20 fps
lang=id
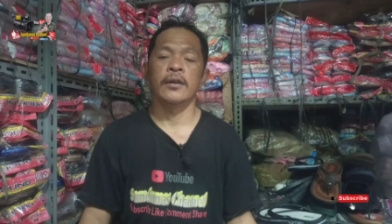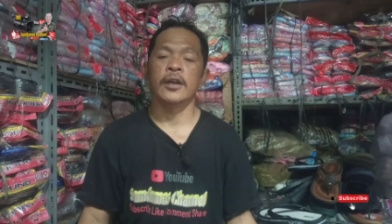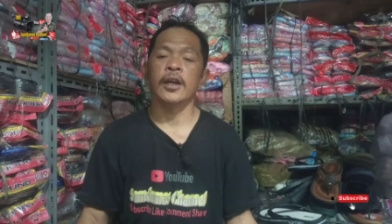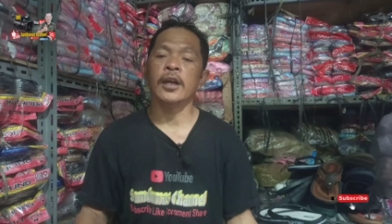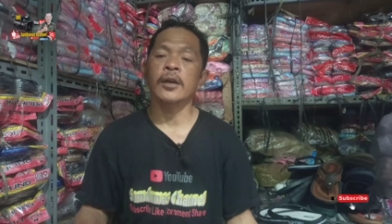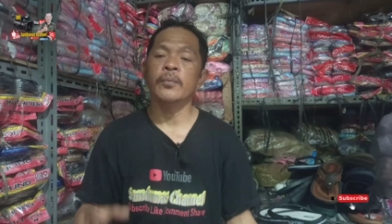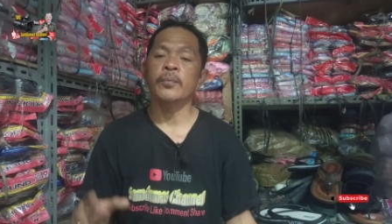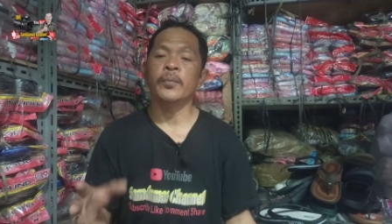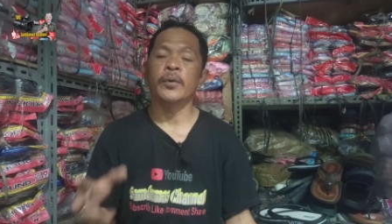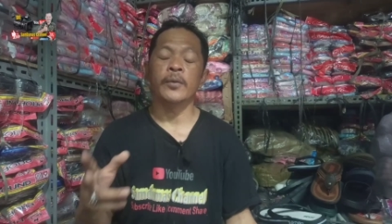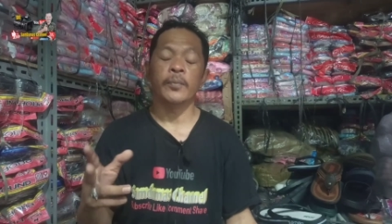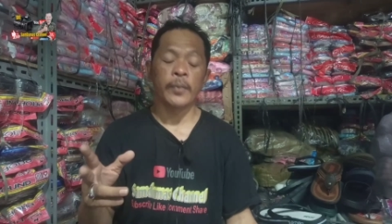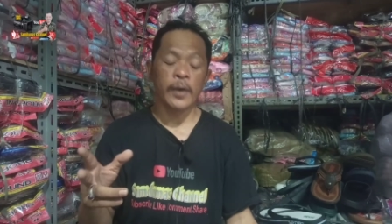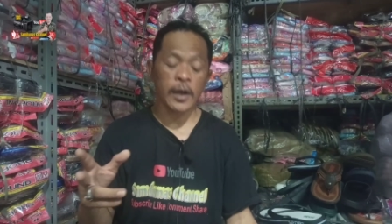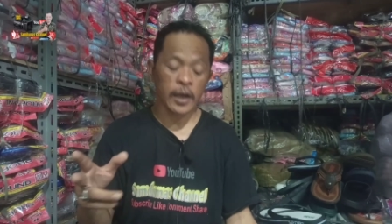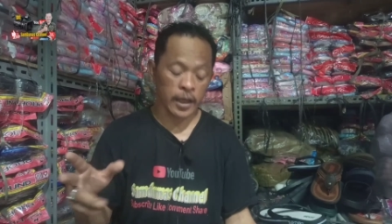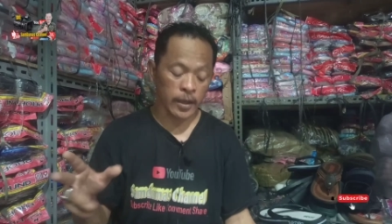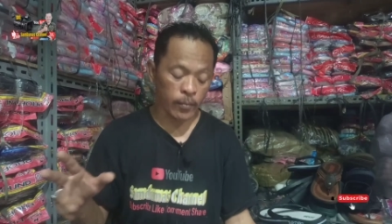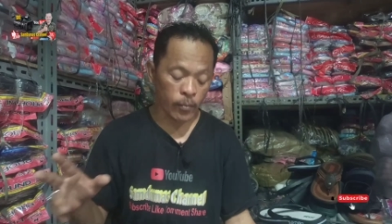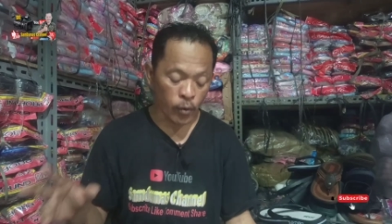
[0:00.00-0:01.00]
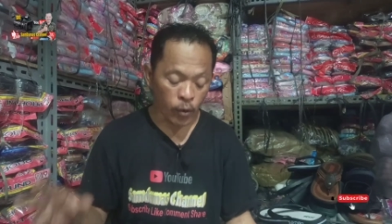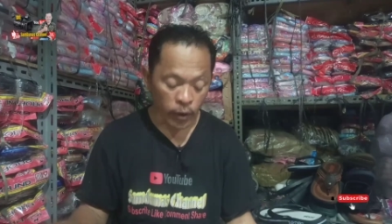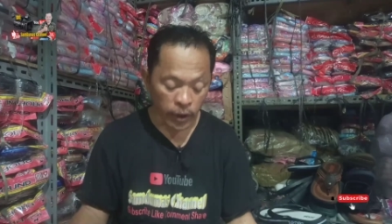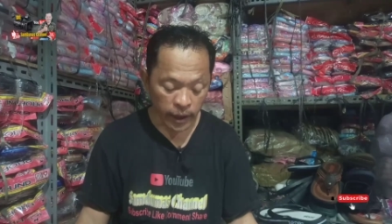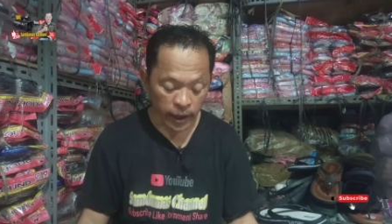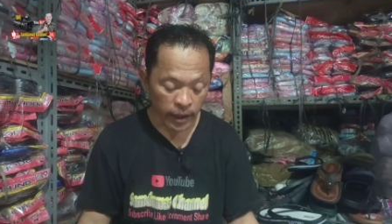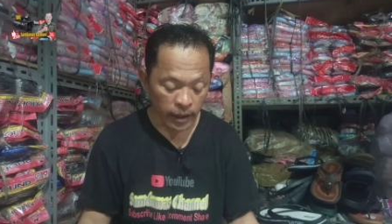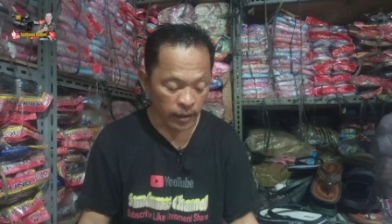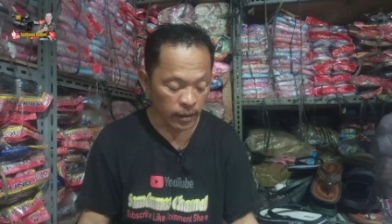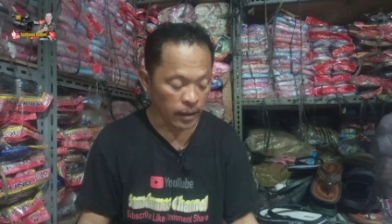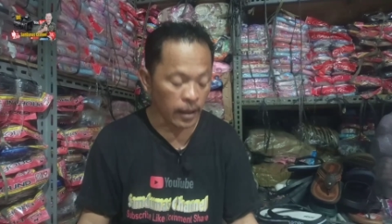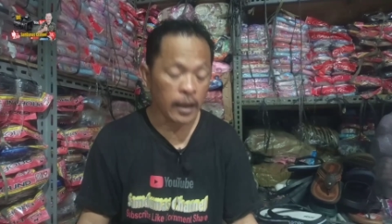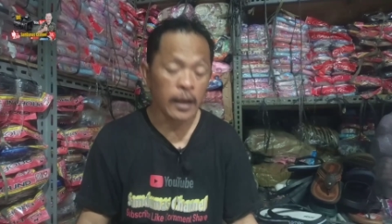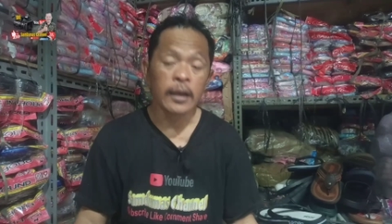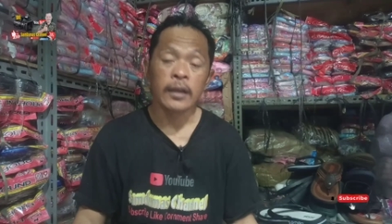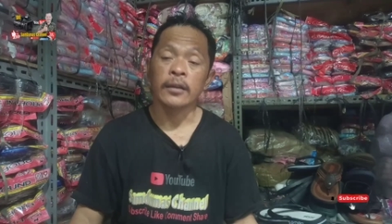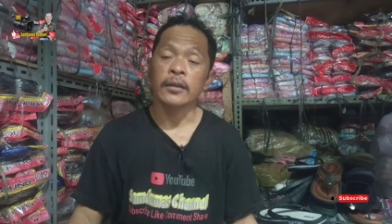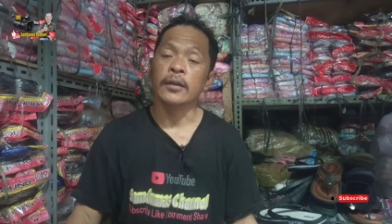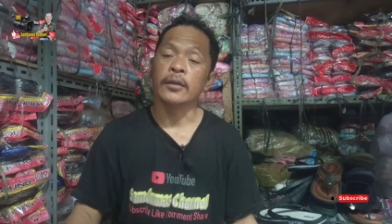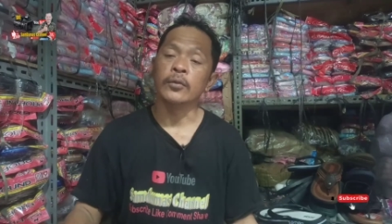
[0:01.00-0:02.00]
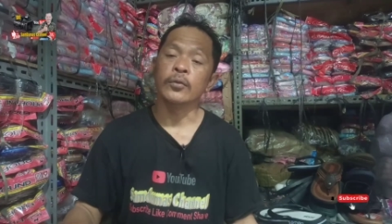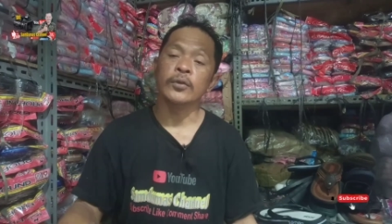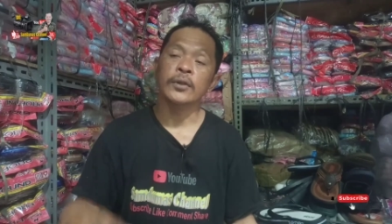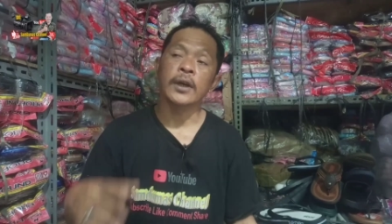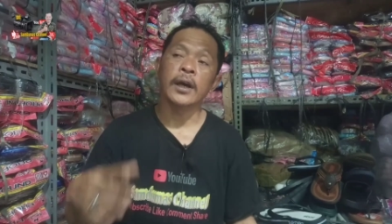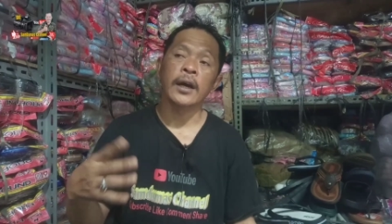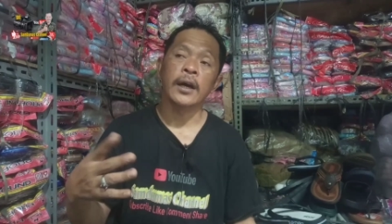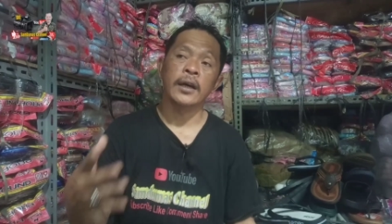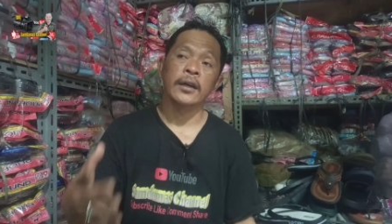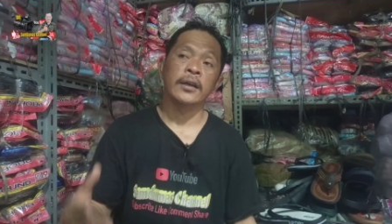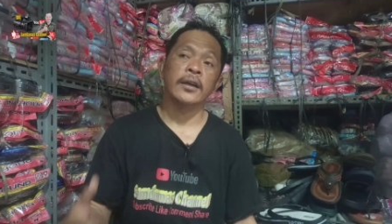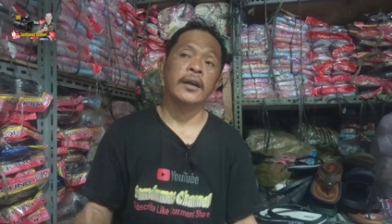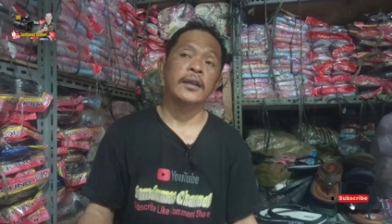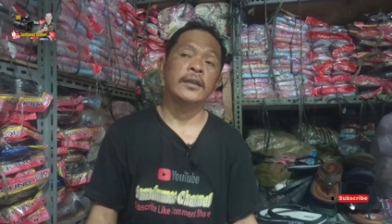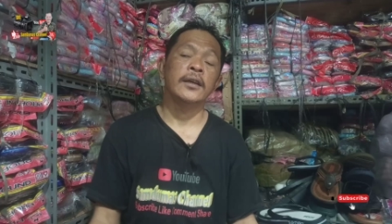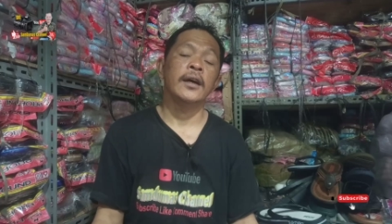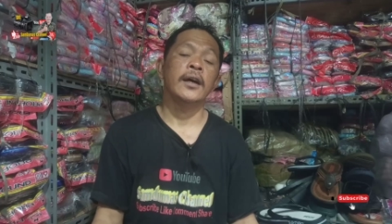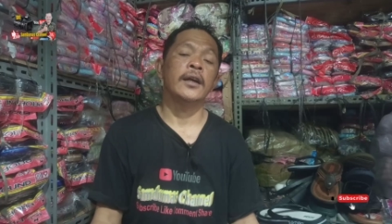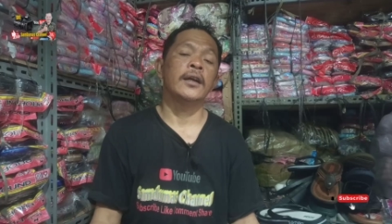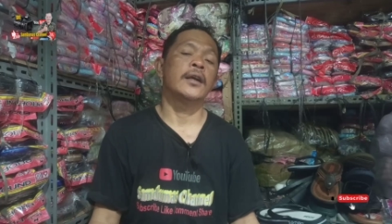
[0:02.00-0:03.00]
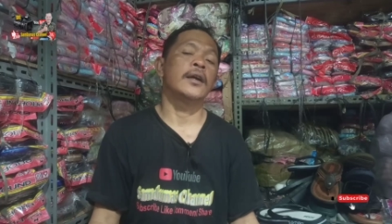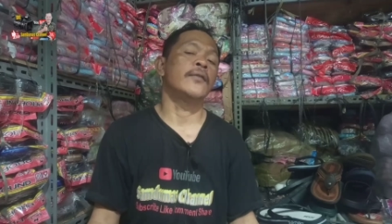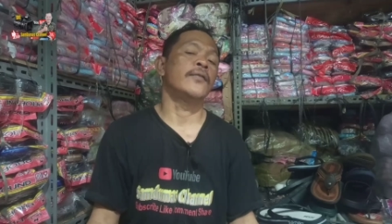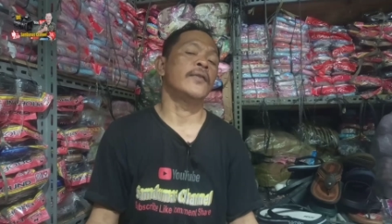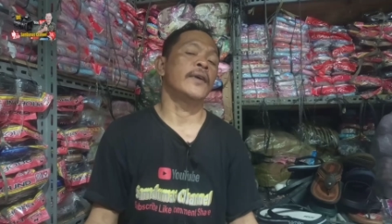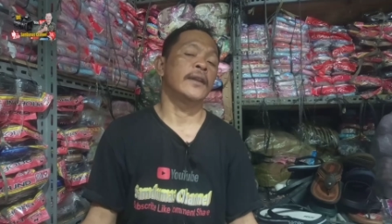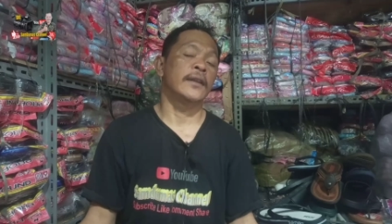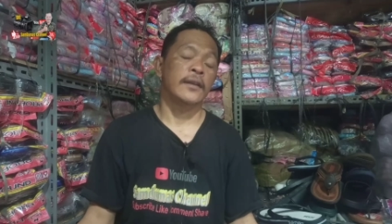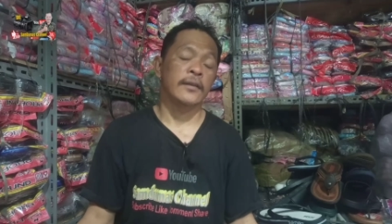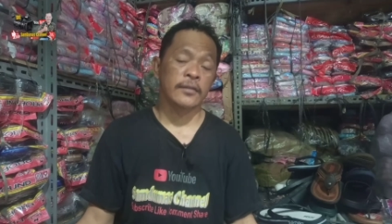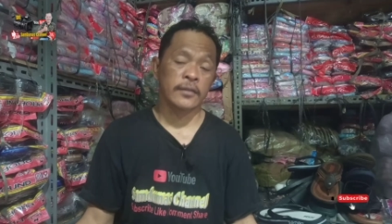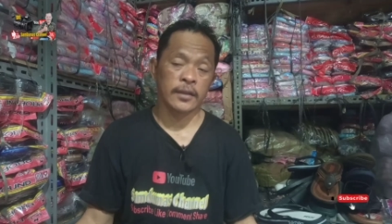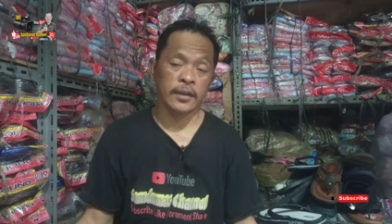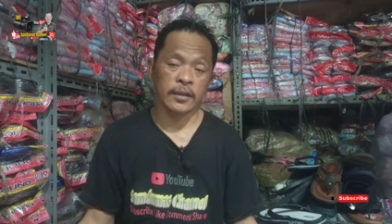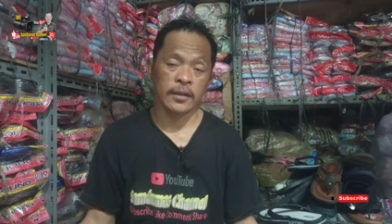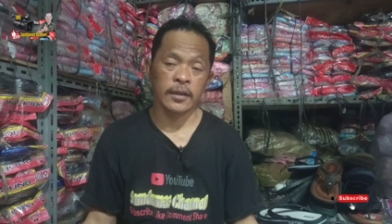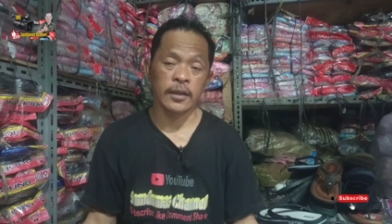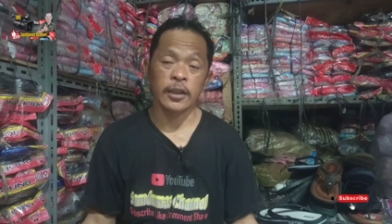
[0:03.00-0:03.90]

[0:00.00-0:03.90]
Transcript: dan berbagai model tentunya harganya harga fantastik.